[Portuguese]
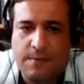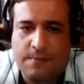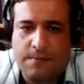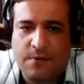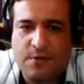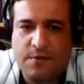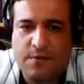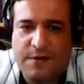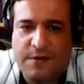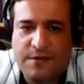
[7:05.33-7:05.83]

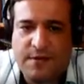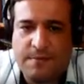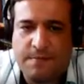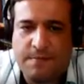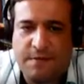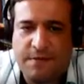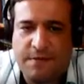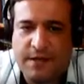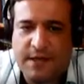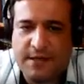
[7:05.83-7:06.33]
Depois eu faço
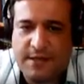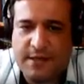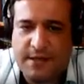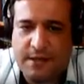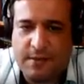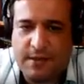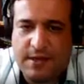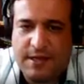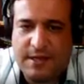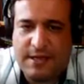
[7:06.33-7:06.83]

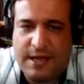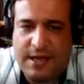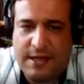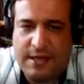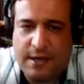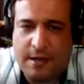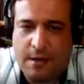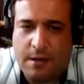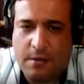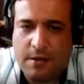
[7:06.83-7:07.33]
simplificação.
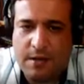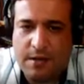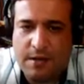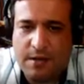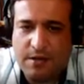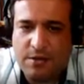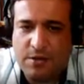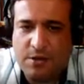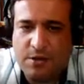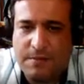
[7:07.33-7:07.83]
Integral
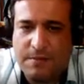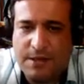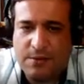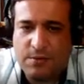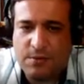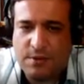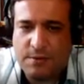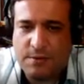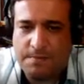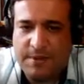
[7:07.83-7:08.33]
de
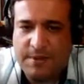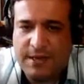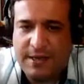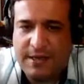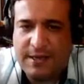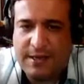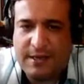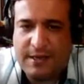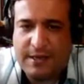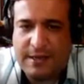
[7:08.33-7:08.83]
menos
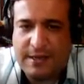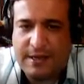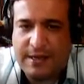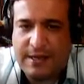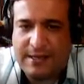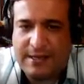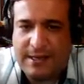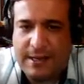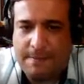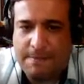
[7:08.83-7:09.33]
pi
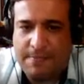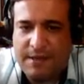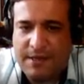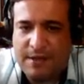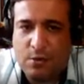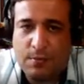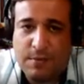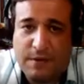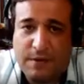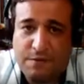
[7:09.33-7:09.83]
até pi
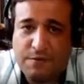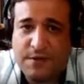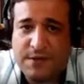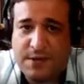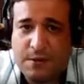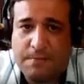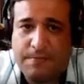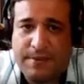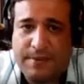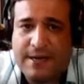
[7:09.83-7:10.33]
de uma
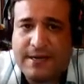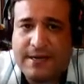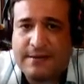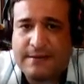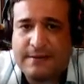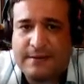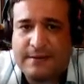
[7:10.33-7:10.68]
função par.